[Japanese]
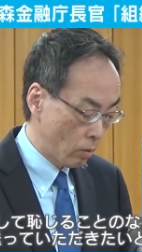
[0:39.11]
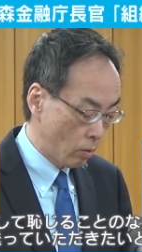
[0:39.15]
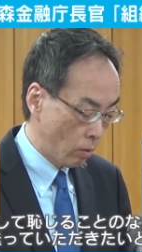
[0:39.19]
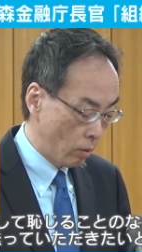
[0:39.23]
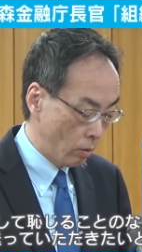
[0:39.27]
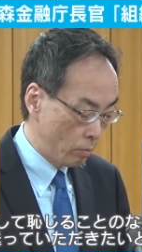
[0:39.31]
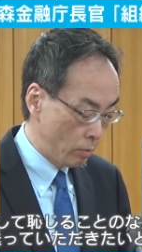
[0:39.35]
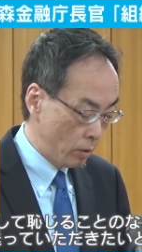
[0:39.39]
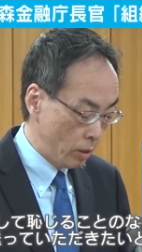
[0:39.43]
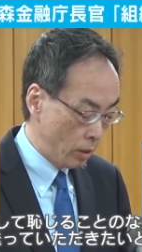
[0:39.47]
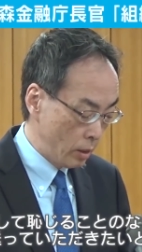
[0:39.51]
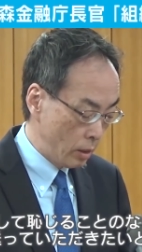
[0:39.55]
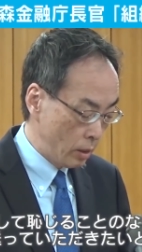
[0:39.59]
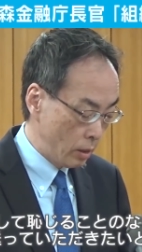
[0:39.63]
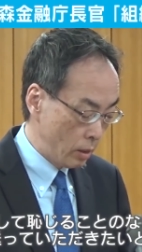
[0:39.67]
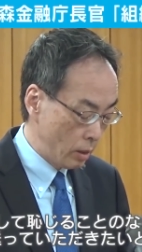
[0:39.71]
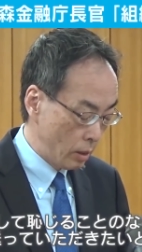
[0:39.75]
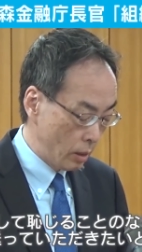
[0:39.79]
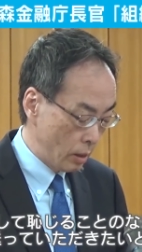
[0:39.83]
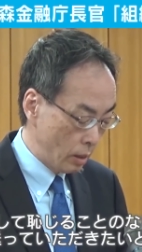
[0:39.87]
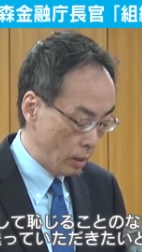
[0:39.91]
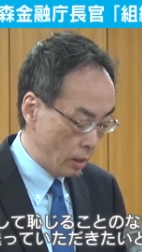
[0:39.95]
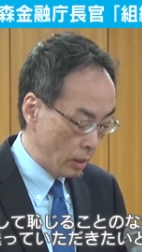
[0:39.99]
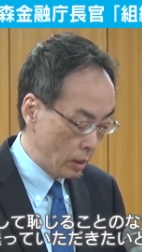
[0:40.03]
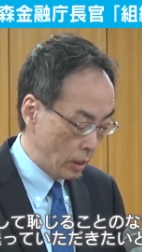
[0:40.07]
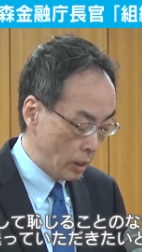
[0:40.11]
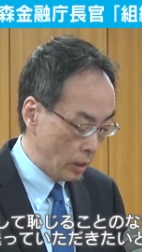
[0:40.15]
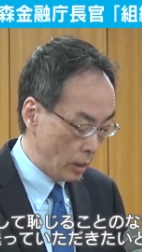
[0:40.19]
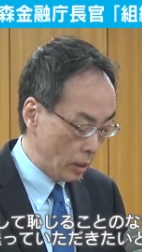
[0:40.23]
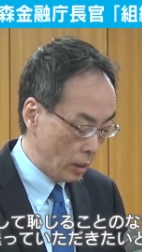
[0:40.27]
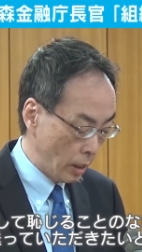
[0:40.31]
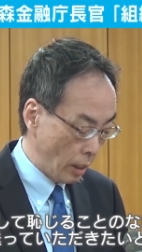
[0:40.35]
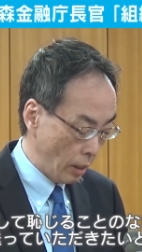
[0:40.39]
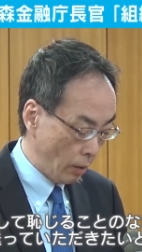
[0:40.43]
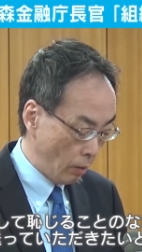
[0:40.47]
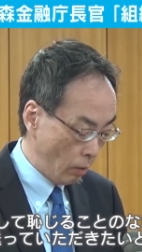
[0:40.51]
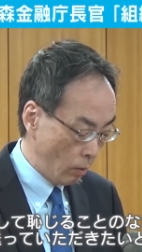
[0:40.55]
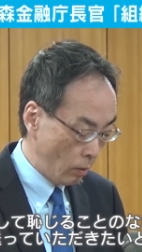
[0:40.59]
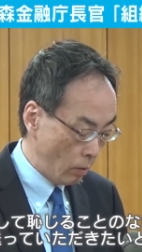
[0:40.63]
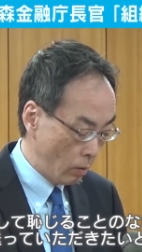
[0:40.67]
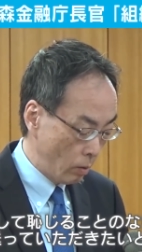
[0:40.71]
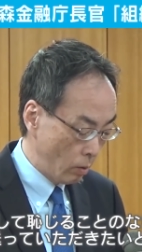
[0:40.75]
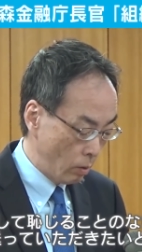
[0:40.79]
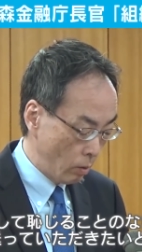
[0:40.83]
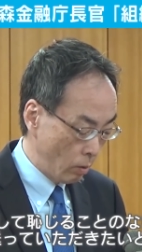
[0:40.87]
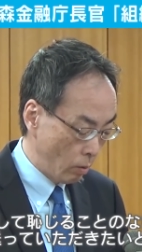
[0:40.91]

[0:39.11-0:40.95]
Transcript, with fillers: 公民人生を送っ